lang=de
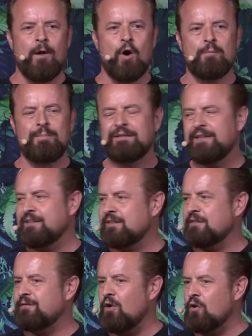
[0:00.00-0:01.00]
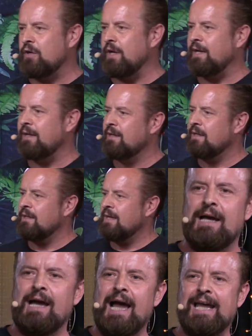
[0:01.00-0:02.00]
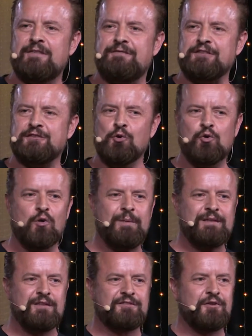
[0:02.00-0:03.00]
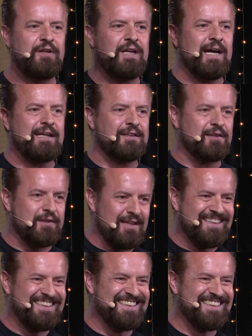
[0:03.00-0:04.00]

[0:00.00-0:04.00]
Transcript: ob er diese Woche eine Versuchung mit der Sünde hatte, oder?